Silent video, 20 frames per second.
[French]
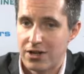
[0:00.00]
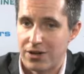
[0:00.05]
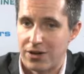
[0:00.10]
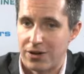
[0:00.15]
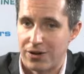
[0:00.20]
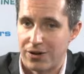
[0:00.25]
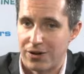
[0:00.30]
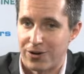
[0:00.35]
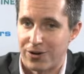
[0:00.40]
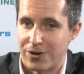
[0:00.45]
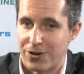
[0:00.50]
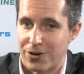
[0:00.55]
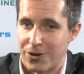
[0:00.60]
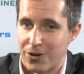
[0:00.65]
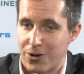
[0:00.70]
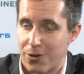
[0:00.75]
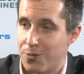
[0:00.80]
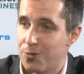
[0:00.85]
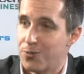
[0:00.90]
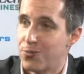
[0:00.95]

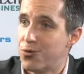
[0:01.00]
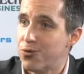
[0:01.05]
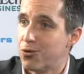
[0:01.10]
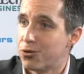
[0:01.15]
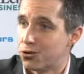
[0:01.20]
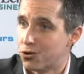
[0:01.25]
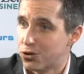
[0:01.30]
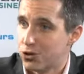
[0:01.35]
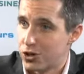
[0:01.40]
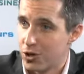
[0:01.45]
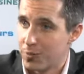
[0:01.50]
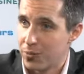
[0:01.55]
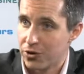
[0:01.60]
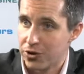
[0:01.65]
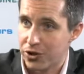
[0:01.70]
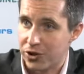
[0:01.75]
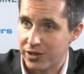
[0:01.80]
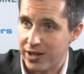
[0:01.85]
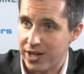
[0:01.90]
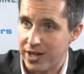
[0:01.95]
euh, pour justement
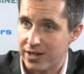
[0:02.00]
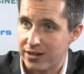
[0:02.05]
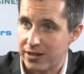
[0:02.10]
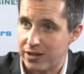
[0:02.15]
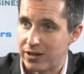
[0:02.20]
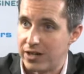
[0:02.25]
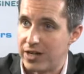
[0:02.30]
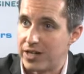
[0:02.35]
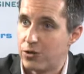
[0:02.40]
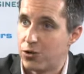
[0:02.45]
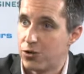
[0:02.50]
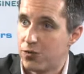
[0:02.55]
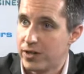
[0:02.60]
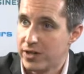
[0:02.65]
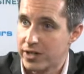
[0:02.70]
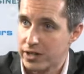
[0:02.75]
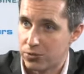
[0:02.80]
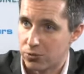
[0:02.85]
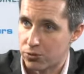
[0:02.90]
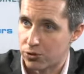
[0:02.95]
connaître les devis
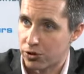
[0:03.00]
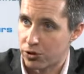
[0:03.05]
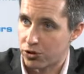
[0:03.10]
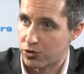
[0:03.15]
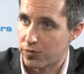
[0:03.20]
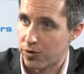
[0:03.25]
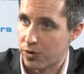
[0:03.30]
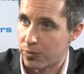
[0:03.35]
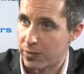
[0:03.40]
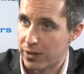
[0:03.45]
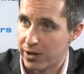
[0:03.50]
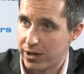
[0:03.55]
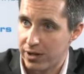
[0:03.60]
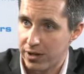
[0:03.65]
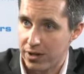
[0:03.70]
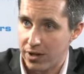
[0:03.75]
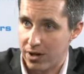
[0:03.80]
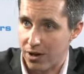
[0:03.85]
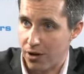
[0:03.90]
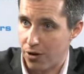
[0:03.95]
qui sont transformés
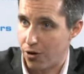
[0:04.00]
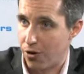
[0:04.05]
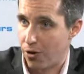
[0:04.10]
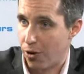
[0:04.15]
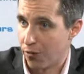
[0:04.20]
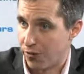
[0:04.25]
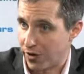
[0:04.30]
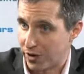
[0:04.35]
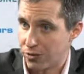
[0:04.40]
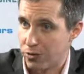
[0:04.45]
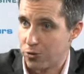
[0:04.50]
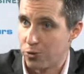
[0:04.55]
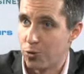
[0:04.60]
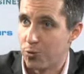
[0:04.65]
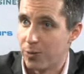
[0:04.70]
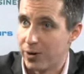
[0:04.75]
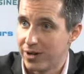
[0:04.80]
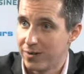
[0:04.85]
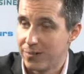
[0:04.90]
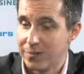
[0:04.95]
euh, en facture ou
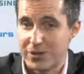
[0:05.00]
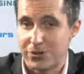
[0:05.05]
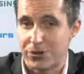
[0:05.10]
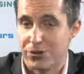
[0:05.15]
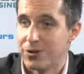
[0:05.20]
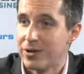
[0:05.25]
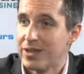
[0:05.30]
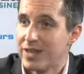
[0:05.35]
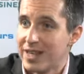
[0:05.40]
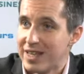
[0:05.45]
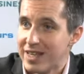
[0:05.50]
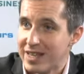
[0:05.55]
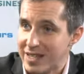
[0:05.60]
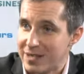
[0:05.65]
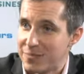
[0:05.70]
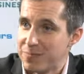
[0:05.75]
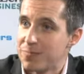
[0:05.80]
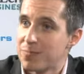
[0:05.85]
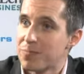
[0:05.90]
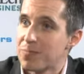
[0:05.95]
pas. Parce que ça permet de
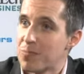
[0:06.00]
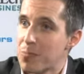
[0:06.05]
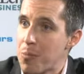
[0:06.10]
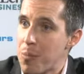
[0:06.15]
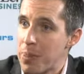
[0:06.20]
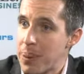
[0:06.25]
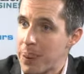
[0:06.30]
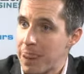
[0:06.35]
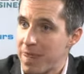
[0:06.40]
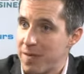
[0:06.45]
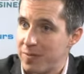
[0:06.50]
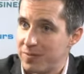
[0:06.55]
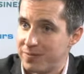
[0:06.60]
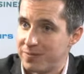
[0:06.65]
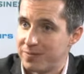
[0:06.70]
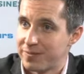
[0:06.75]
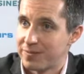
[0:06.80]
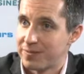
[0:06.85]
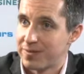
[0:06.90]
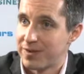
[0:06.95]
voir justement le rythme
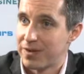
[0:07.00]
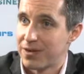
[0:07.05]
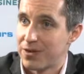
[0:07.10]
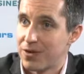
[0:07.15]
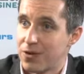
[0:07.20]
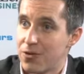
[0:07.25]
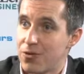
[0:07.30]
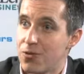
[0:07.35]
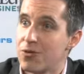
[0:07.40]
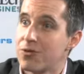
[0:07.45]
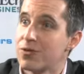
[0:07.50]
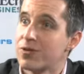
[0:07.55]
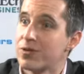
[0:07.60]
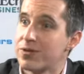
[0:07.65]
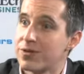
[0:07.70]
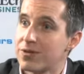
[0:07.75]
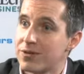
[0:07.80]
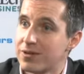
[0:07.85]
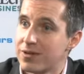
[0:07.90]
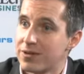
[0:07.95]
euh, auquel je
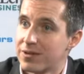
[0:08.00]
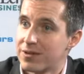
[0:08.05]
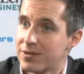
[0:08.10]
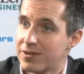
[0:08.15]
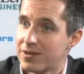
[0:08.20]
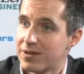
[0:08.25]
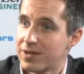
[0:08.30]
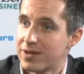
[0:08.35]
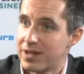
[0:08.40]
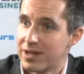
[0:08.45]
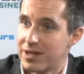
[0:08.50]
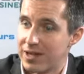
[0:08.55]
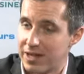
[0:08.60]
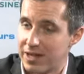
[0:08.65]
convertis des prospects